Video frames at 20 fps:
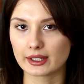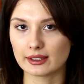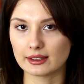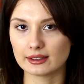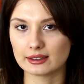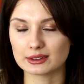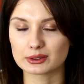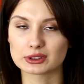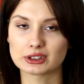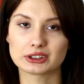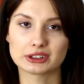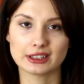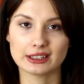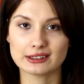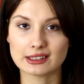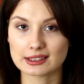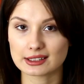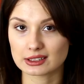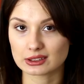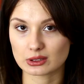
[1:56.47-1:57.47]
e, to znaczy
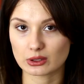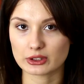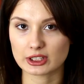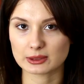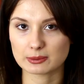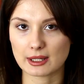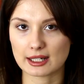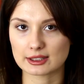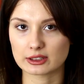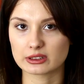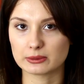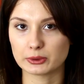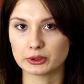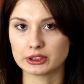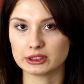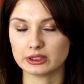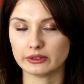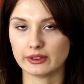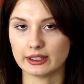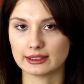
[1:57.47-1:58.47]
jedna ze stron jest bardzo
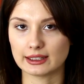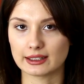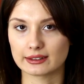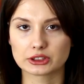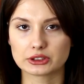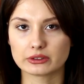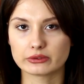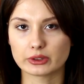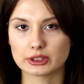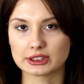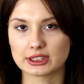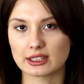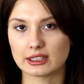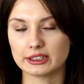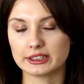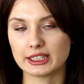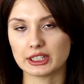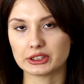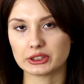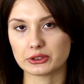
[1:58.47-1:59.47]
demonizowana, czy to właśnie
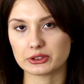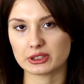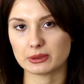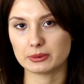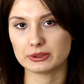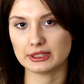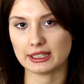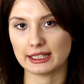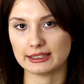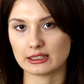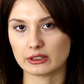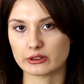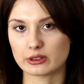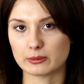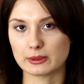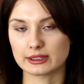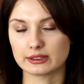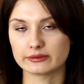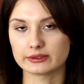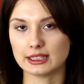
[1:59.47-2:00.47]
religia, czy osoby
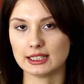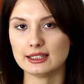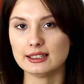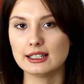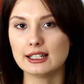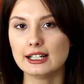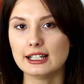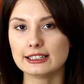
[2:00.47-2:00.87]
nieheteronormatywne.